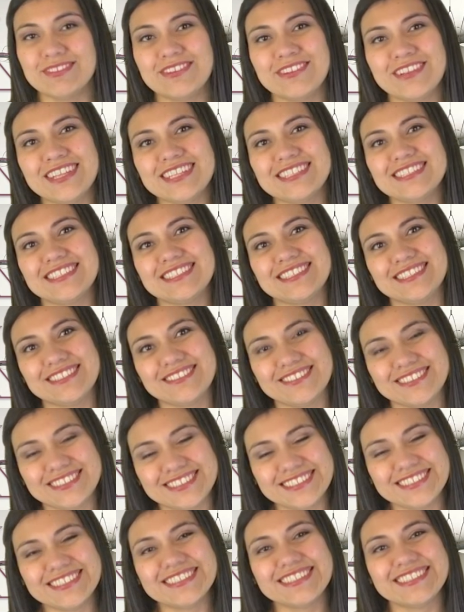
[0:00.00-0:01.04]
Todas las
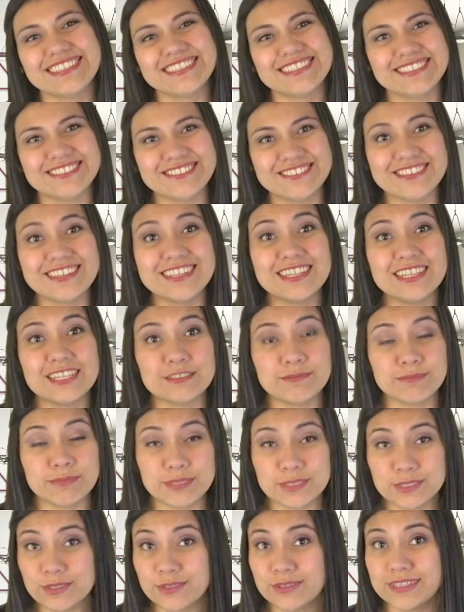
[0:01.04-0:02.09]
situaciones, todas las
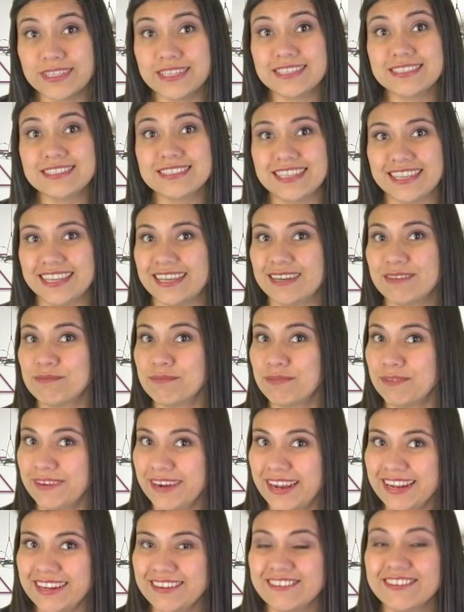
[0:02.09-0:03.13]
personas llegan
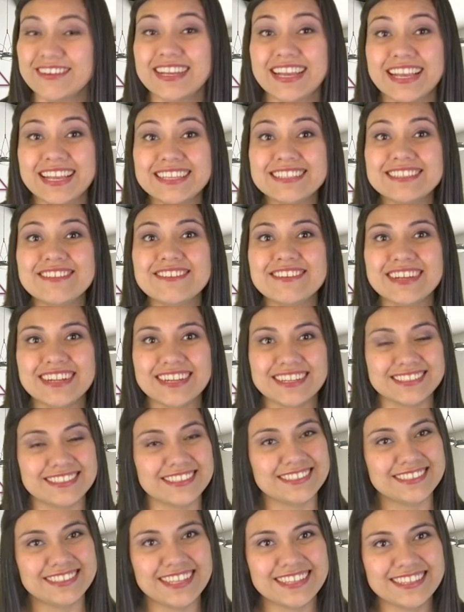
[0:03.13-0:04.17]
por algo. ¿Qué es lo que les
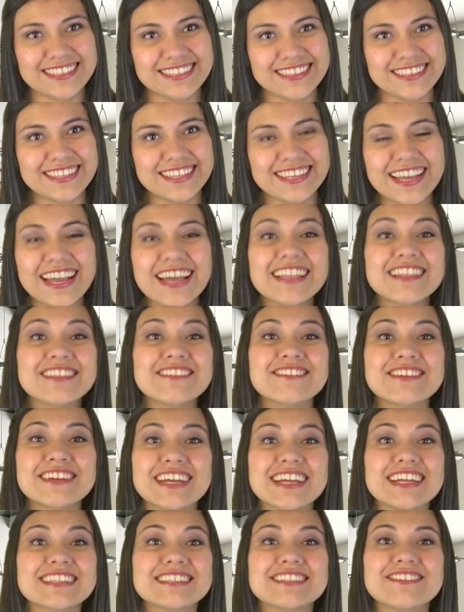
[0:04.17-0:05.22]
están indicando?
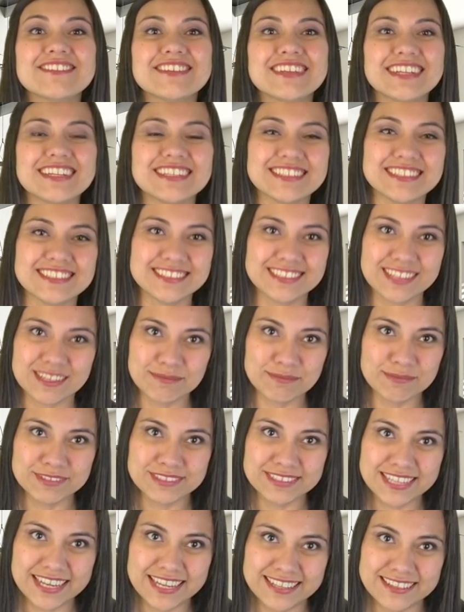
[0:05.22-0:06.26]
¿Qué es lo que les están
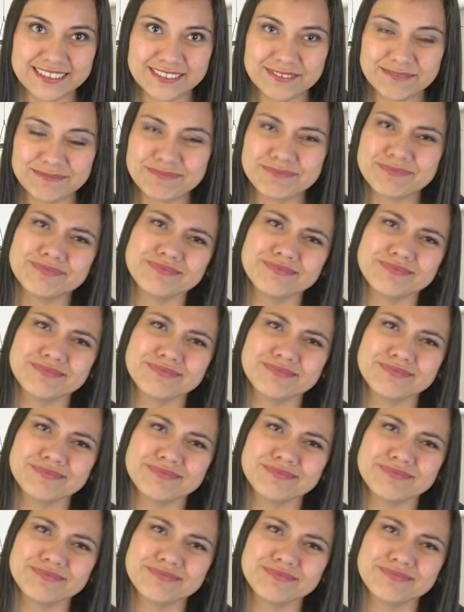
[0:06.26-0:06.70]
mostrando?